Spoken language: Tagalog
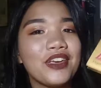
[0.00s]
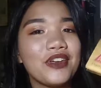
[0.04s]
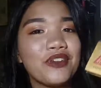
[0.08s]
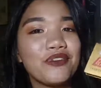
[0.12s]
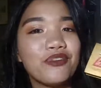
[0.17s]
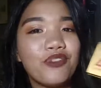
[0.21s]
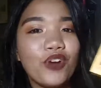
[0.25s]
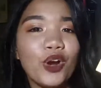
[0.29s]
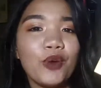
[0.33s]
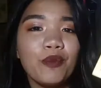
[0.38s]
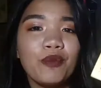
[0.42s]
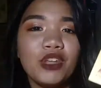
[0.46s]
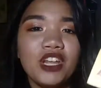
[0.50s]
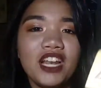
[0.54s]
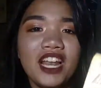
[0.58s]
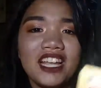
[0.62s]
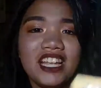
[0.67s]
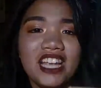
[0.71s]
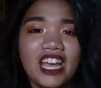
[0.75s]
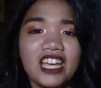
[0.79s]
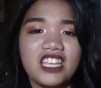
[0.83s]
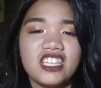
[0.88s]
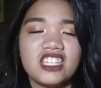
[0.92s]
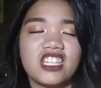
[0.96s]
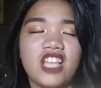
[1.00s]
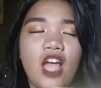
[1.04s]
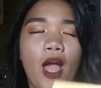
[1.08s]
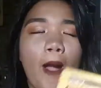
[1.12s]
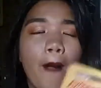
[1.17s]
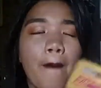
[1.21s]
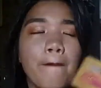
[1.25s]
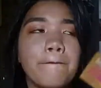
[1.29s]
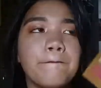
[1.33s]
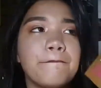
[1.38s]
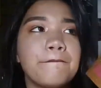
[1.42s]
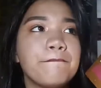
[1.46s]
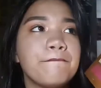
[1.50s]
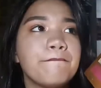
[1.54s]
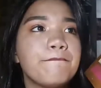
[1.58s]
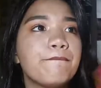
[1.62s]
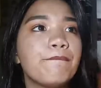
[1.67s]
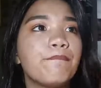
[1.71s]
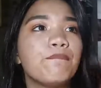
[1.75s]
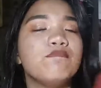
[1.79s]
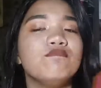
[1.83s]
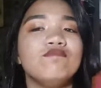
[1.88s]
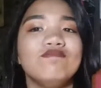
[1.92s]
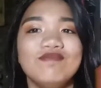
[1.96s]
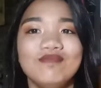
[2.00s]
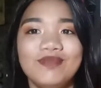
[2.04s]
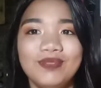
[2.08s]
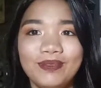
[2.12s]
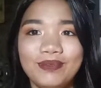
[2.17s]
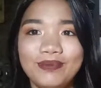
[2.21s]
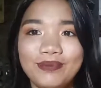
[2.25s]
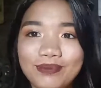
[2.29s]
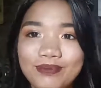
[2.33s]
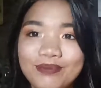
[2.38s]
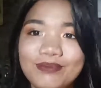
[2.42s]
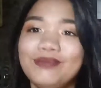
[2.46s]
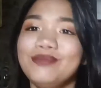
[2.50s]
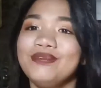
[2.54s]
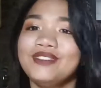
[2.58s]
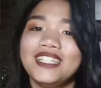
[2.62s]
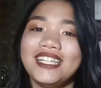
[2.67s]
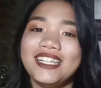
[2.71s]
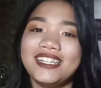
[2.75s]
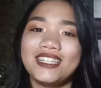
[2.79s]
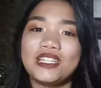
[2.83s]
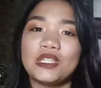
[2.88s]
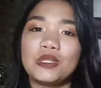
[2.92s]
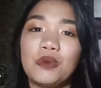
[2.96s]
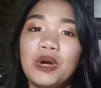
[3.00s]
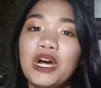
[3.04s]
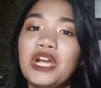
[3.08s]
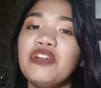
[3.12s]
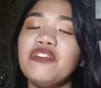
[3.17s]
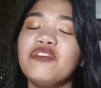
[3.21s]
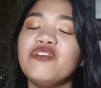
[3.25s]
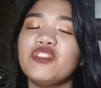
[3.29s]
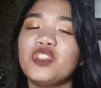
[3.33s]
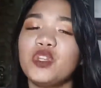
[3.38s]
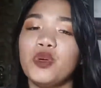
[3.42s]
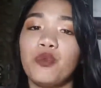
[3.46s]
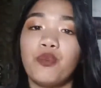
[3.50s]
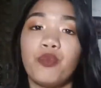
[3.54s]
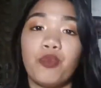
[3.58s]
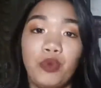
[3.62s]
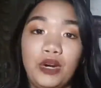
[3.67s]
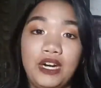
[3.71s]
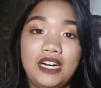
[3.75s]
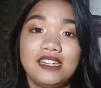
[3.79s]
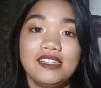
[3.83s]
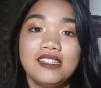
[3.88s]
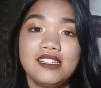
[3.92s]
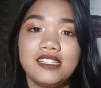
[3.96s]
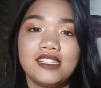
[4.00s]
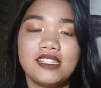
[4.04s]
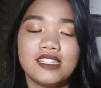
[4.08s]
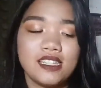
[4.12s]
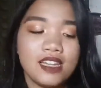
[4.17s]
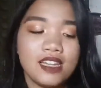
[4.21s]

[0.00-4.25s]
Yung formula niya is, mm, it's one of the worst.